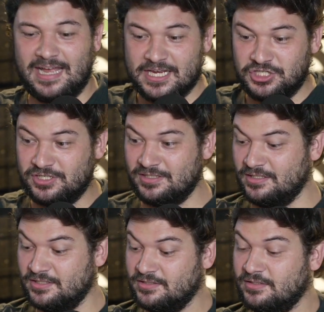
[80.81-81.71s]
Aí a gente
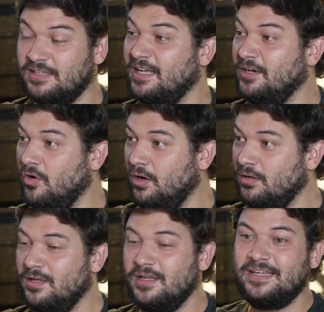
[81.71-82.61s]
desenhou
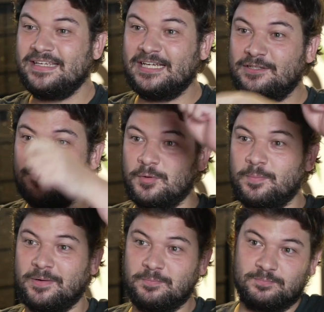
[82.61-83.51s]
e a gente falou
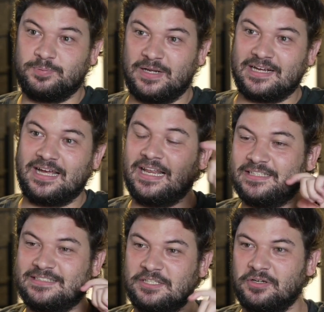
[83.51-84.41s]
pra, pra galera
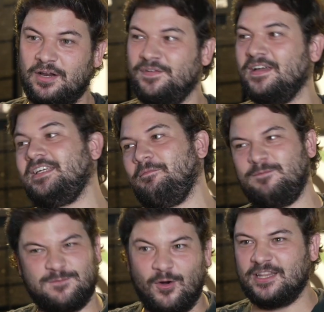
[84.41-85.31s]
de cenografia que é
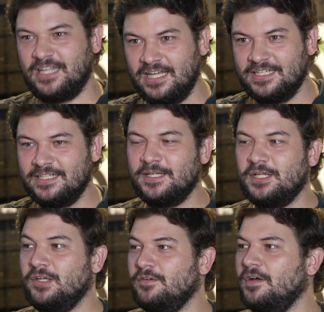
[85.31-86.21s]
foda
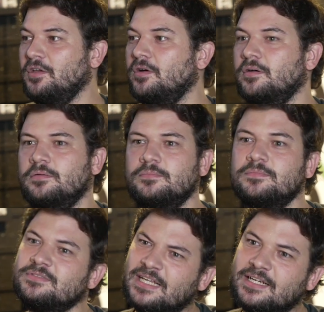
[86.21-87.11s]
falou:
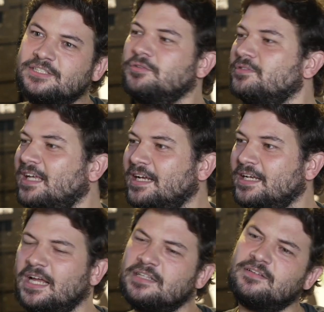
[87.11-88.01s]
será que a gente consegue?
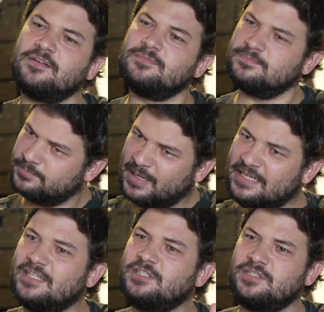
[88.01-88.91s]
Aí eles falaram: peraí,
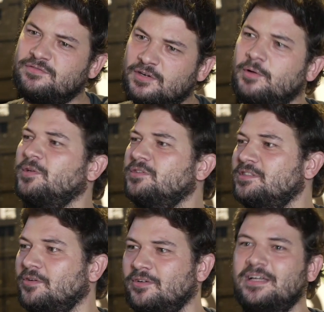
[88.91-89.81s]
deixa a gente ver com a produção.